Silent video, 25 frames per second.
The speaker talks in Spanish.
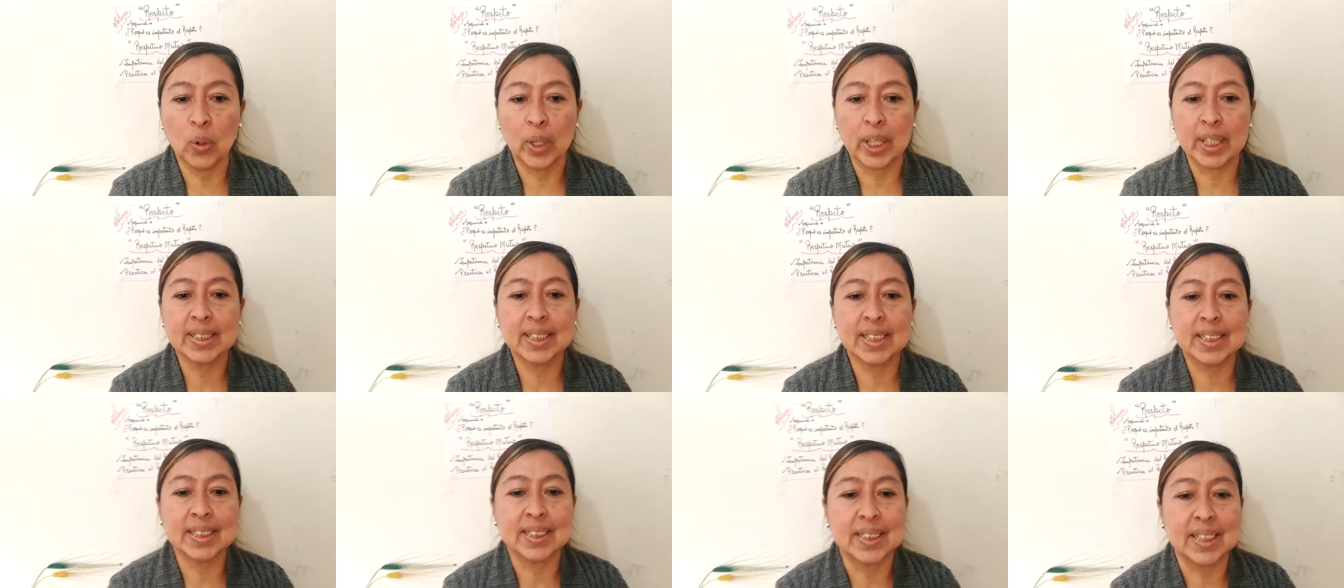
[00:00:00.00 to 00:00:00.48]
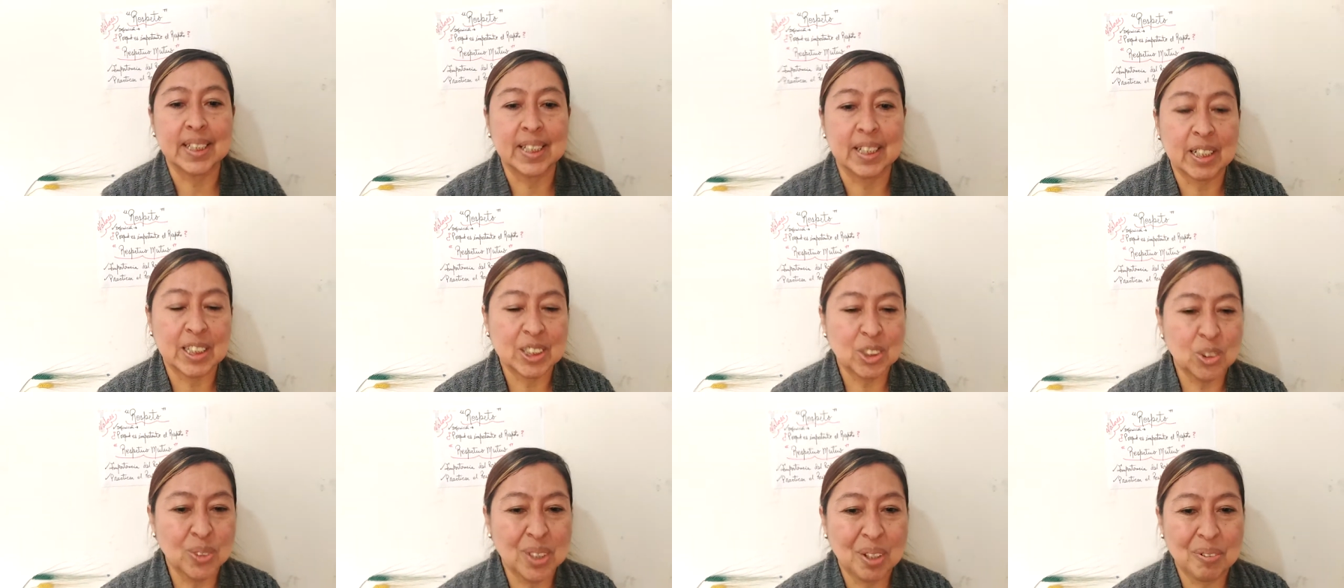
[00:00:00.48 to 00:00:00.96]
Es decir,
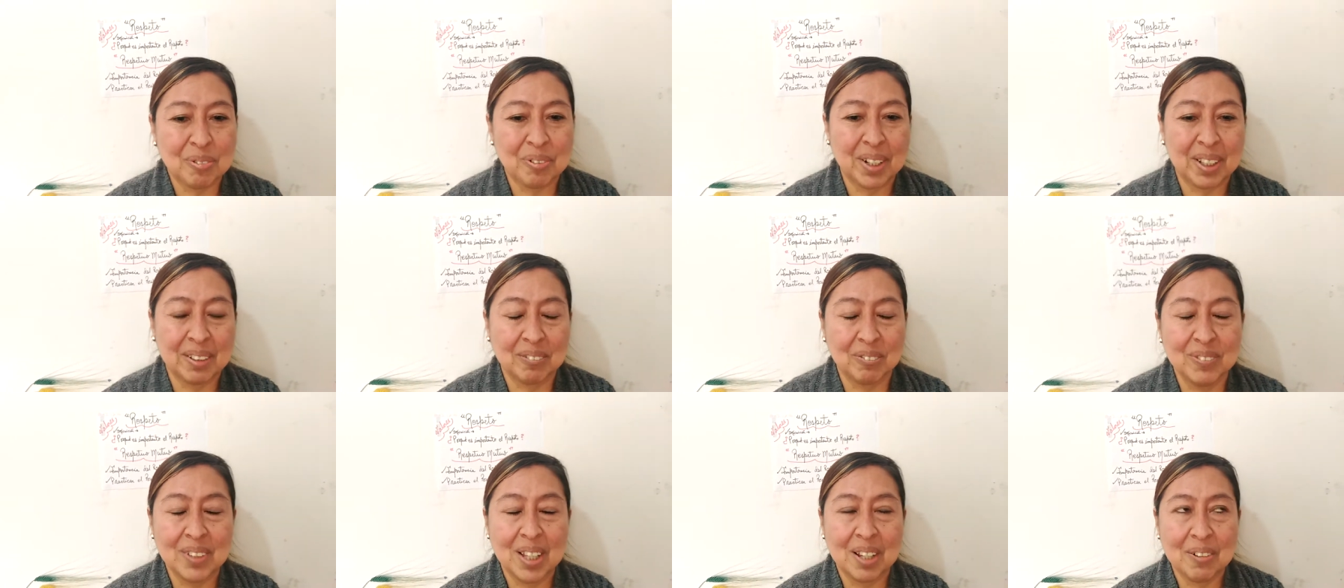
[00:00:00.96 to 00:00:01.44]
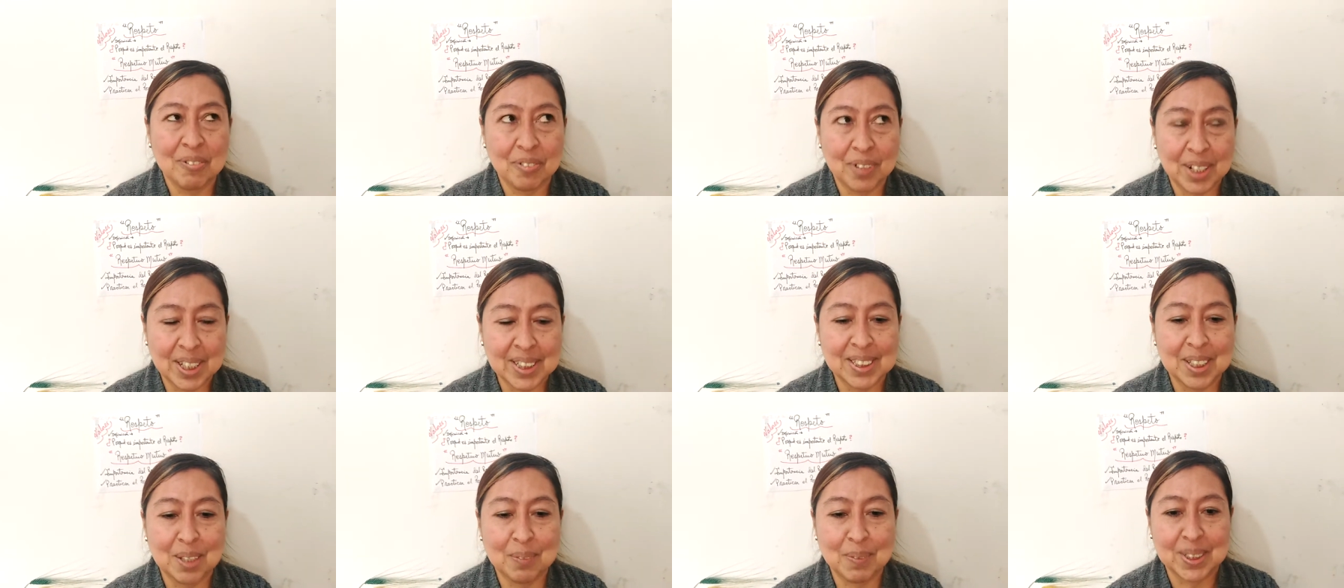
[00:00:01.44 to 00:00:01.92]
es una,
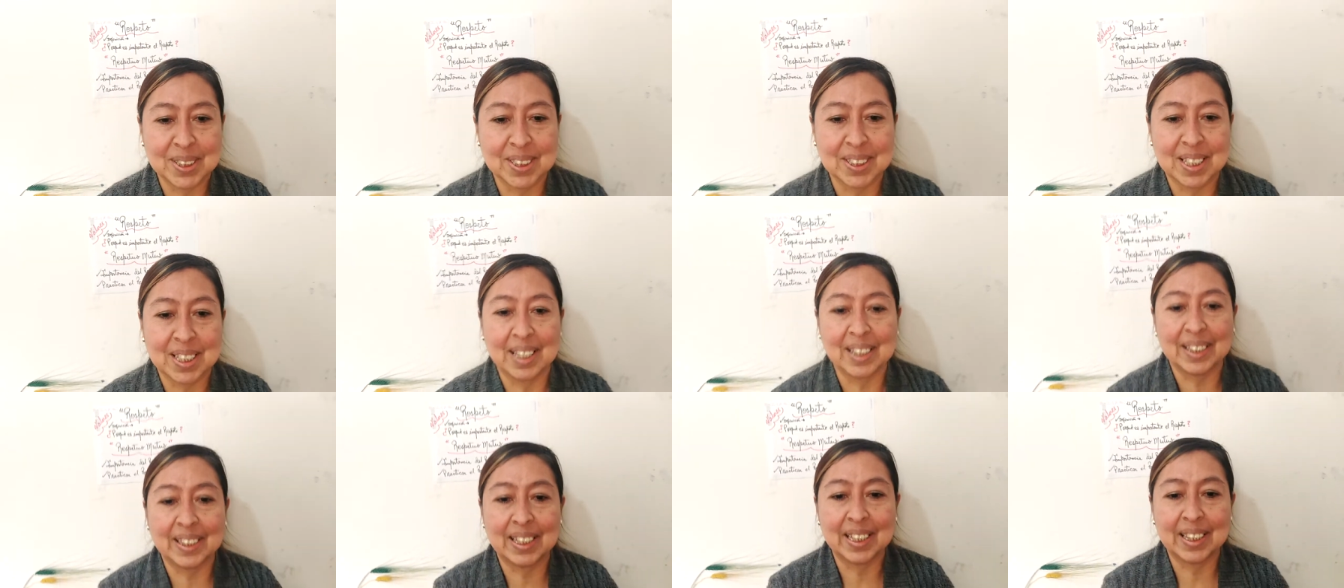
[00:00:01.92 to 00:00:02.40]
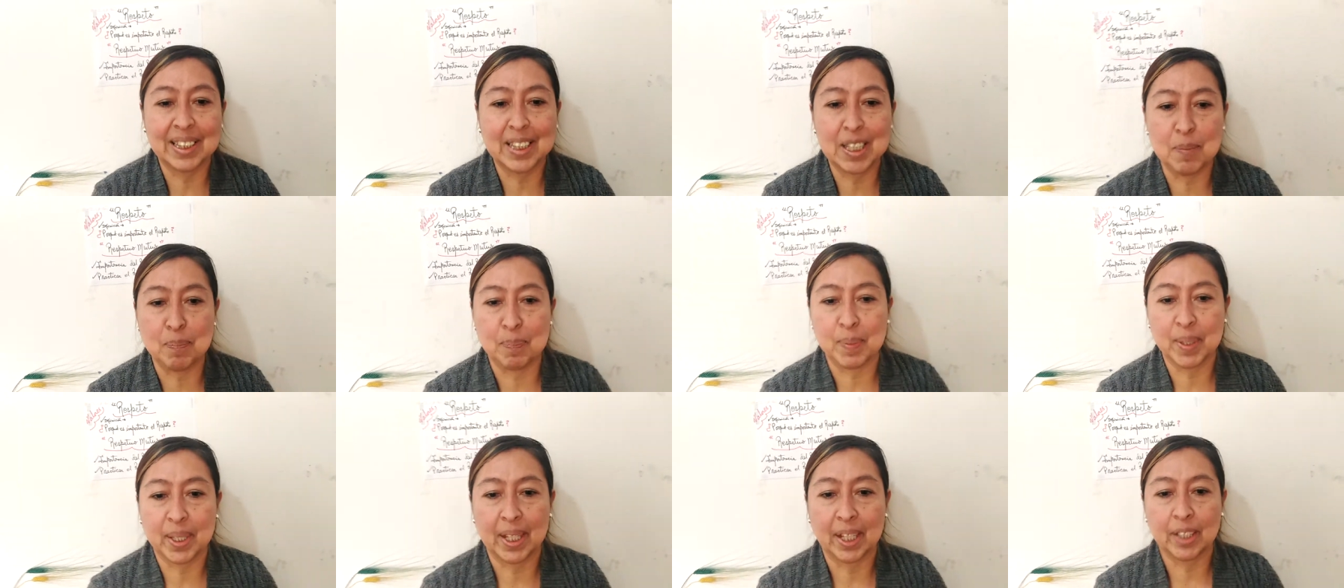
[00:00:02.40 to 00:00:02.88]
frase bastante
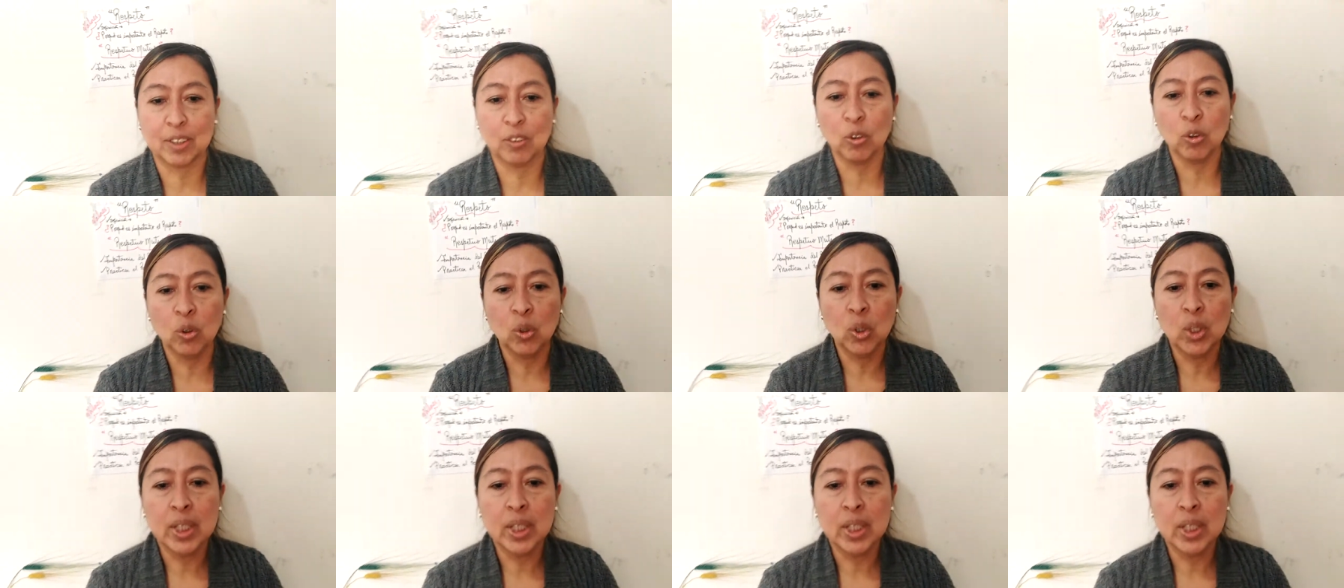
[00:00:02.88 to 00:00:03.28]
típica, ¿no?